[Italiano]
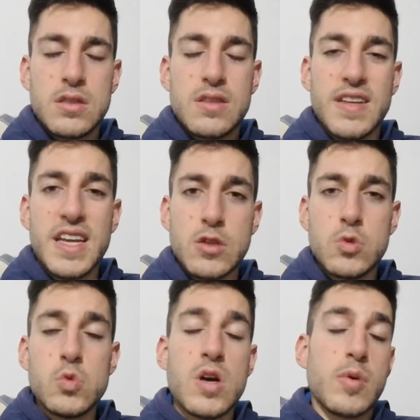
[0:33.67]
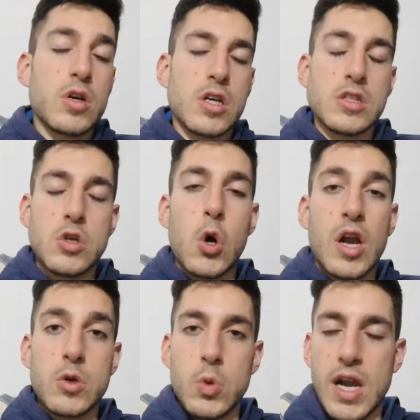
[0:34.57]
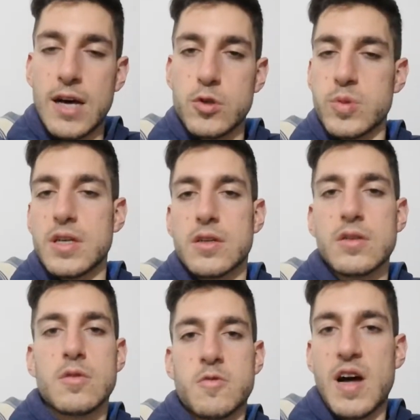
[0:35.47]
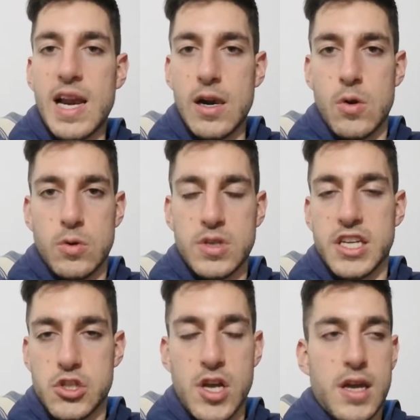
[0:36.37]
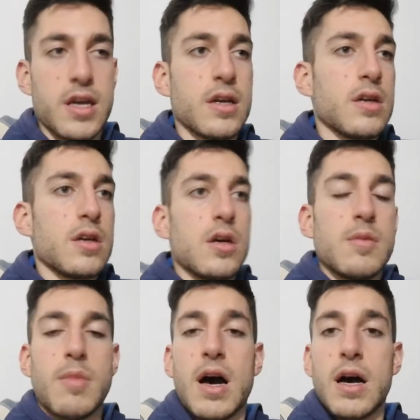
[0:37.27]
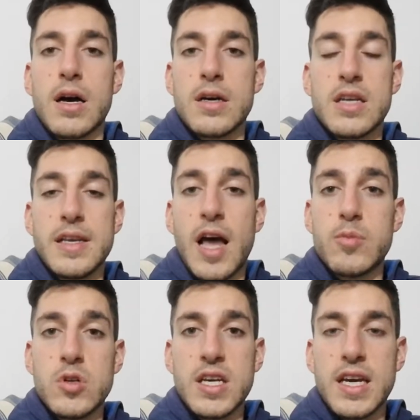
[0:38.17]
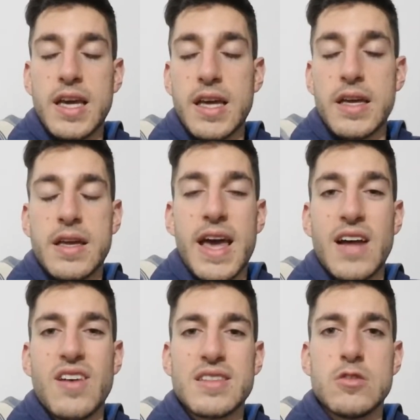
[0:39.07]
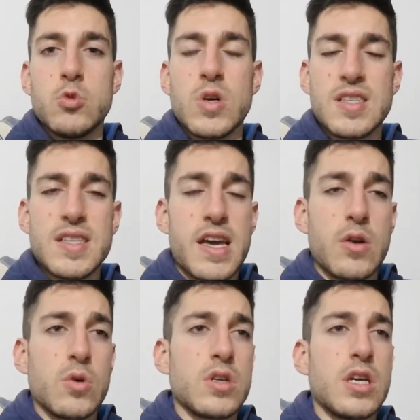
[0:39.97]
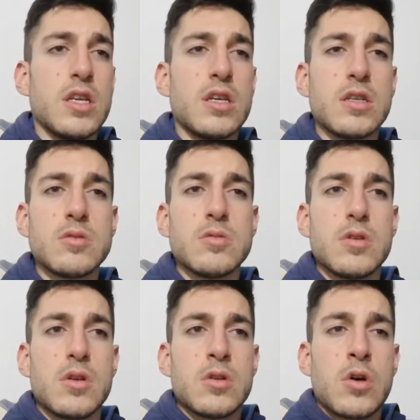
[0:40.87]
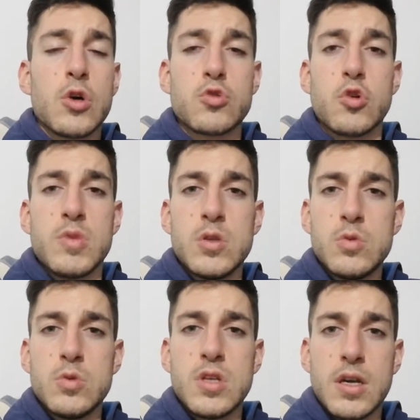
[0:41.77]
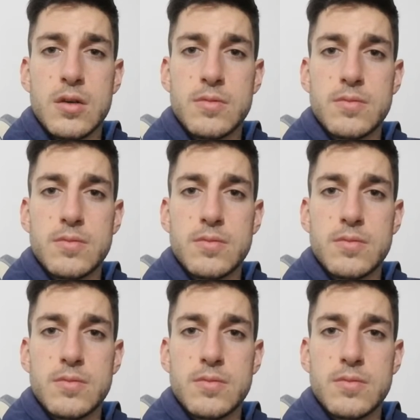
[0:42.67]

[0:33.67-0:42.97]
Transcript: 3 a 2 poi gol annullato per fallo che c'è, ma il Napoli che era avanti 2 a 0 in 8 minuti,